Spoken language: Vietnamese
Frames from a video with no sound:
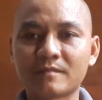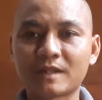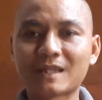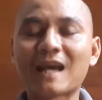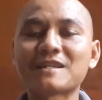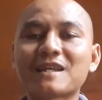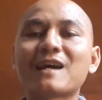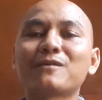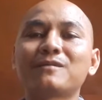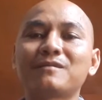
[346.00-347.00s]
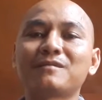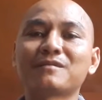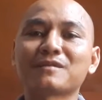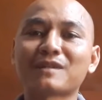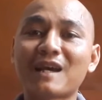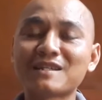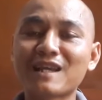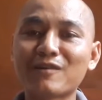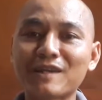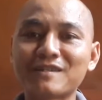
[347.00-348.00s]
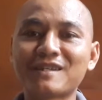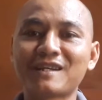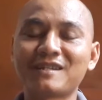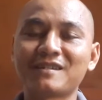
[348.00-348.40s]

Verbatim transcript: và tại sao tại sao lại như vậy